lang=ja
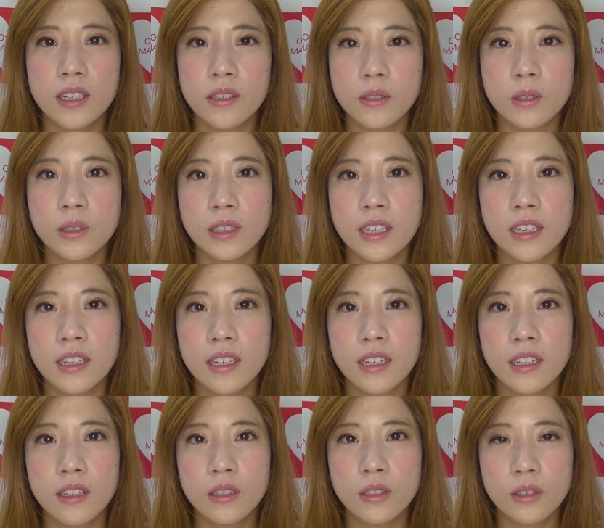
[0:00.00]
談を答
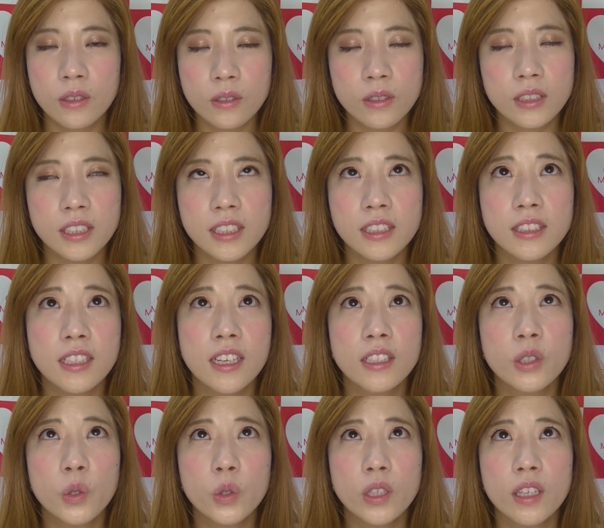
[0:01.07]
えの人
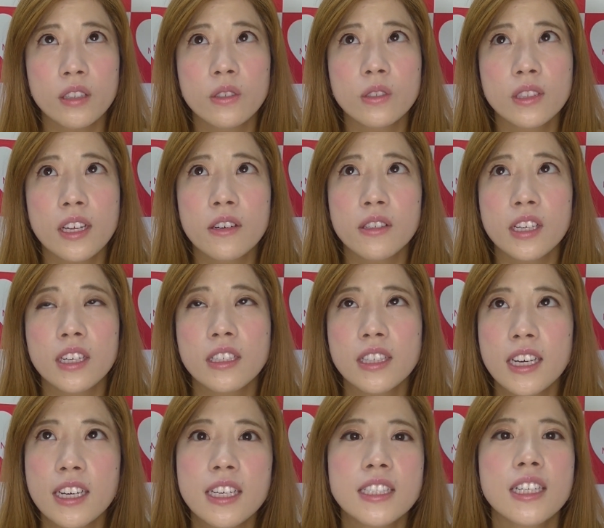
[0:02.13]
生相談の答えを聞
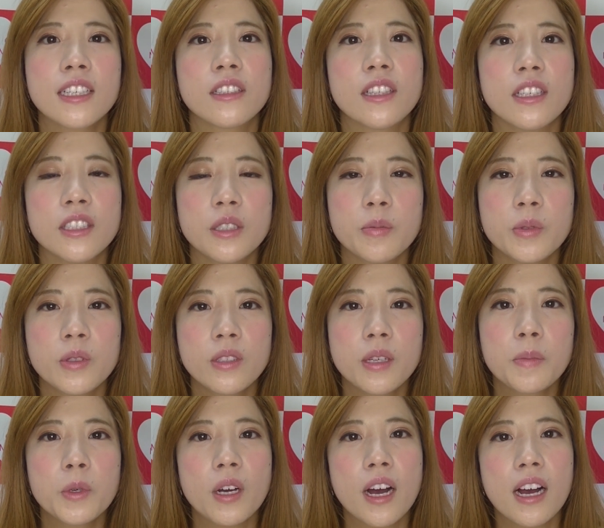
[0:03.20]
くだけじゃなくて自分
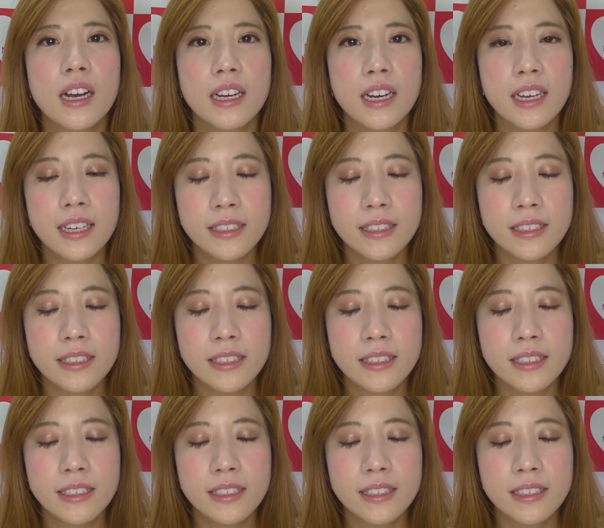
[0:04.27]
でも考